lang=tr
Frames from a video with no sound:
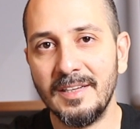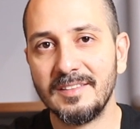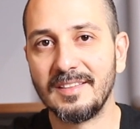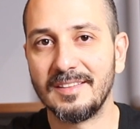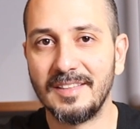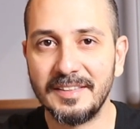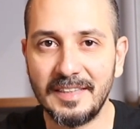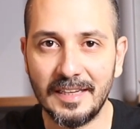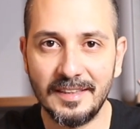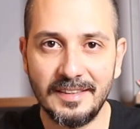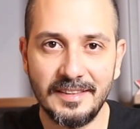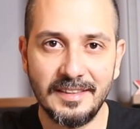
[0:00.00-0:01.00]
Zaten
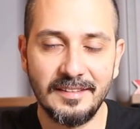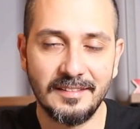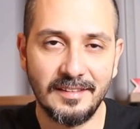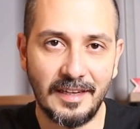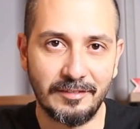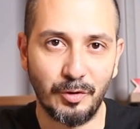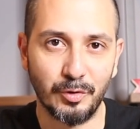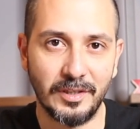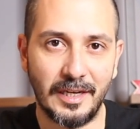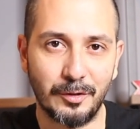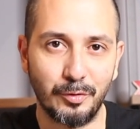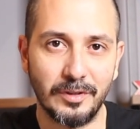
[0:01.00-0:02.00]
kendileri girdiler ve
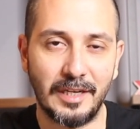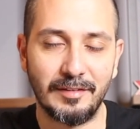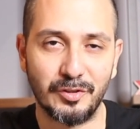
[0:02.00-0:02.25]
odalar kurdular ve